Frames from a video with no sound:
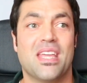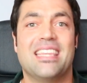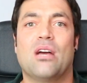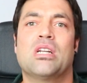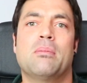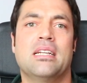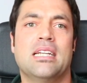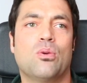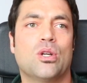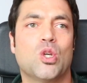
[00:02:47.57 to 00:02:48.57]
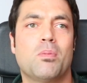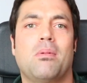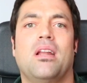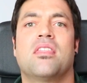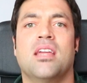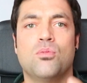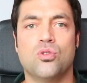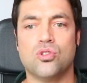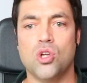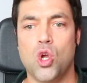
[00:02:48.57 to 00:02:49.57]
Y de alguna manera cuando
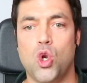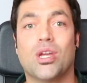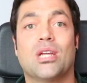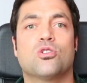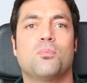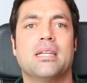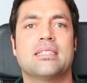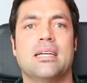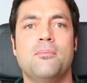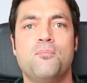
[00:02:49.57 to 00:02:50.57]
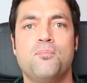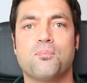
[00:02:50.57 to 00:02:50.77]
verbalizamos lo que nos pasa,